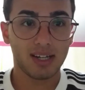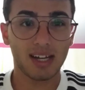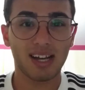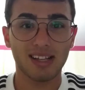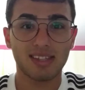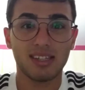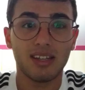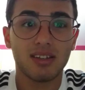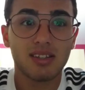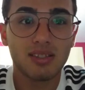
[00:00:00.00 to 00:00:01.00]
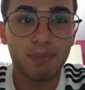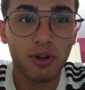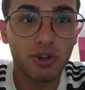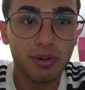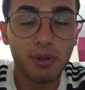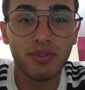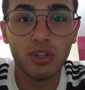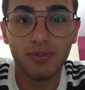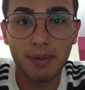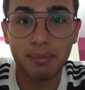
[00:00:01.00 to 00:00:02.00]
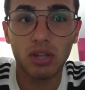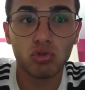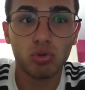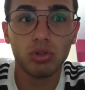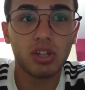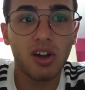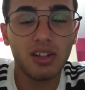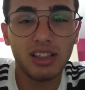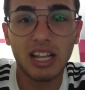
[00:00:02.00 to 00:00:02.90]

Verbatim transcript: Ragazzi, spero che il mio video vi è piaciuto,